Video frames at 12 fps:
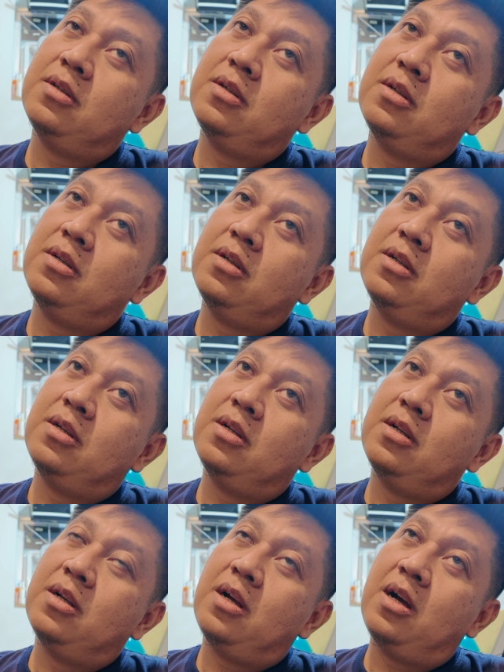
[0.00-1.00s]
iya, iya
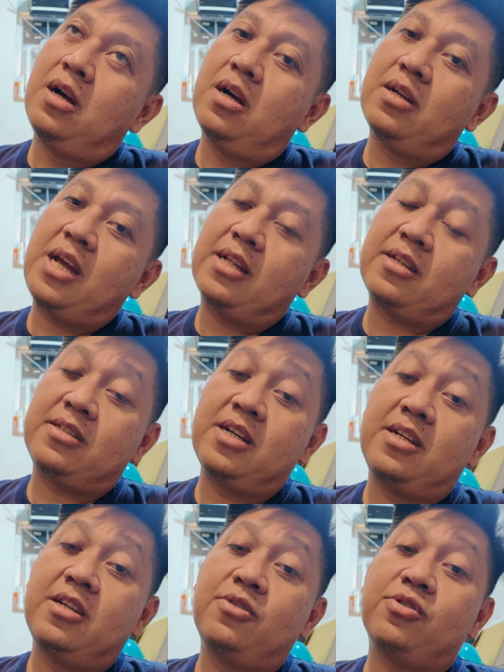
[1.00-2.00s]
yang
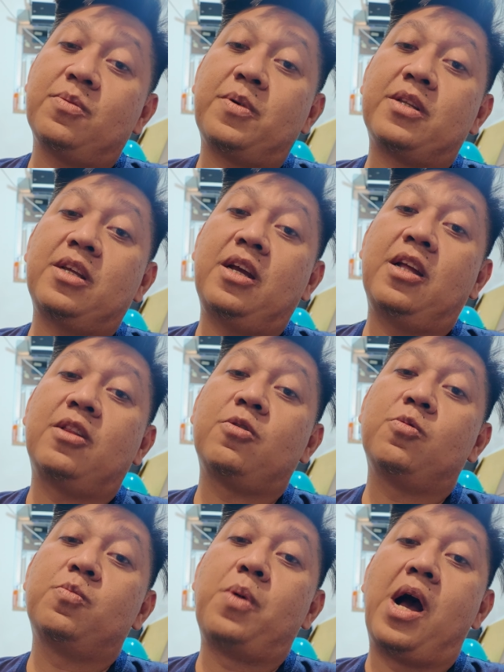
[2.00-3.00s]
terjadi itu seperti itu
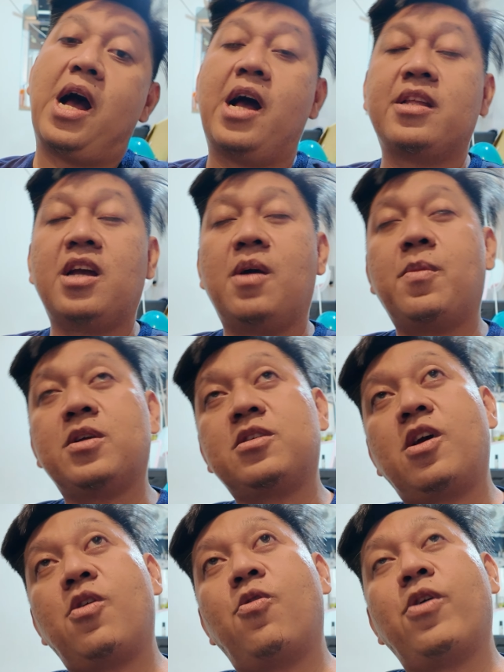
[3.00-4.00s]
banyak mas
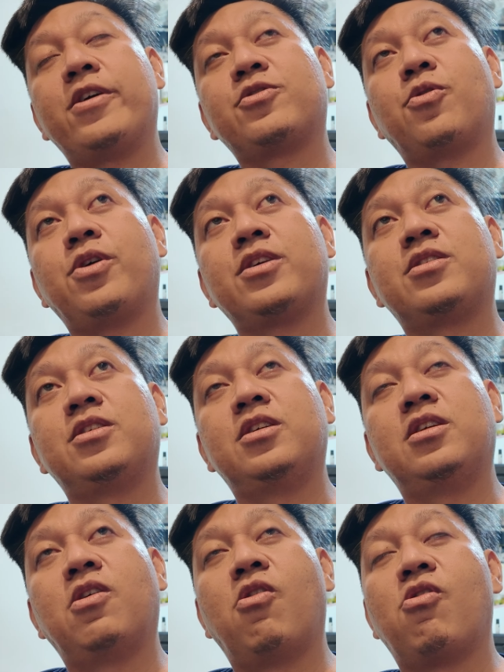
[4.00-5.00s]
yang OS OS
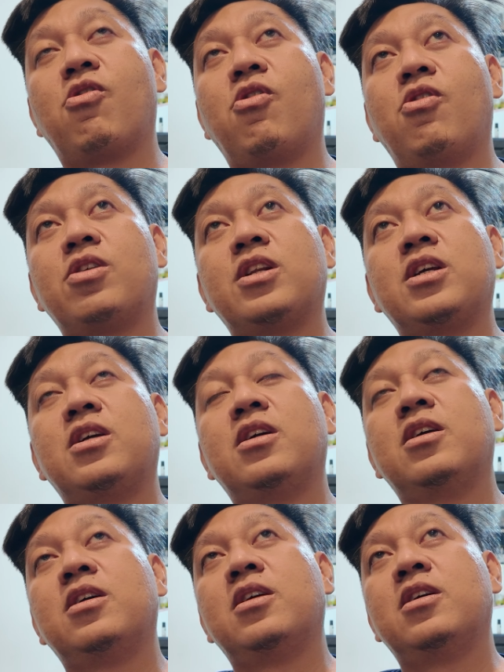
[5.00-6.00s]
di Hong Kong ini
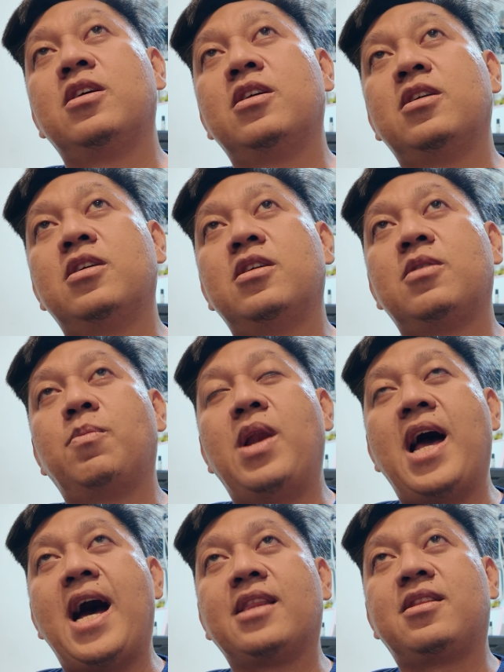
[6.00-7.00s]

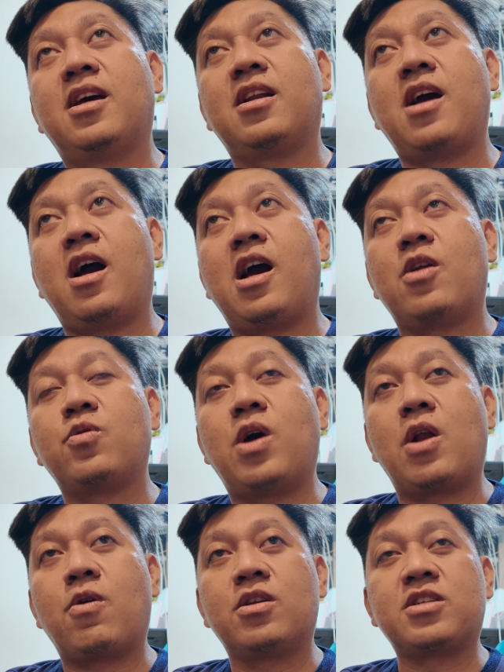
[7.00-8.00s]
belajar gak
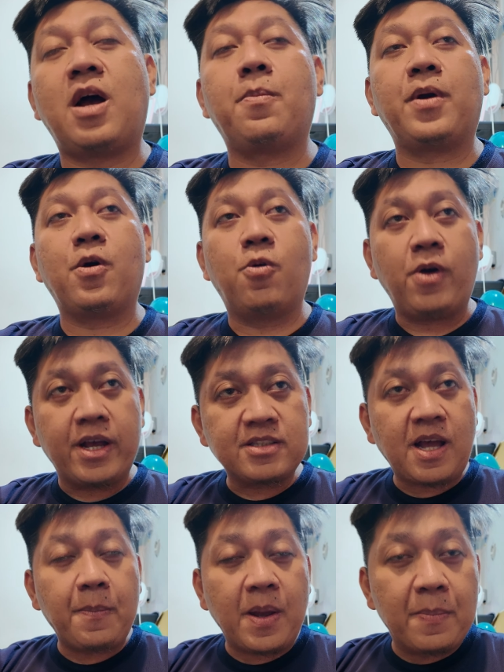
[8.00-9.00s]
karu-karuan sampai OS
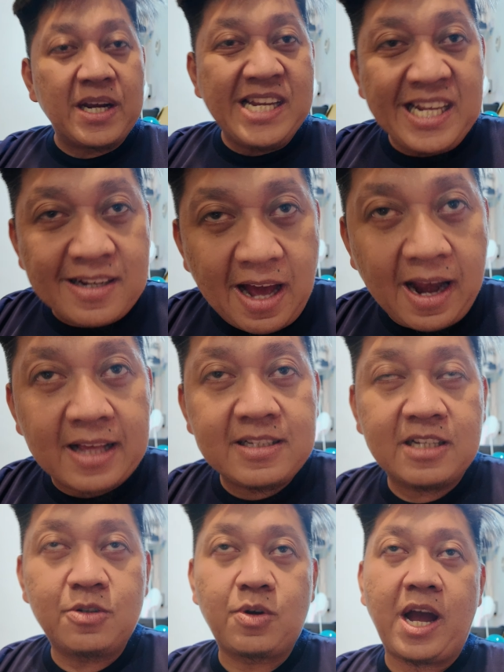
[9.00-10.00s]
sampai meninggal
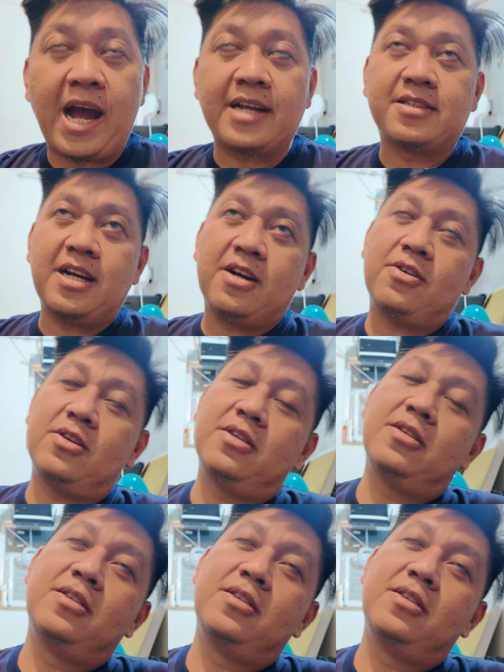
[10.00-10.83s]
aja juga ada kok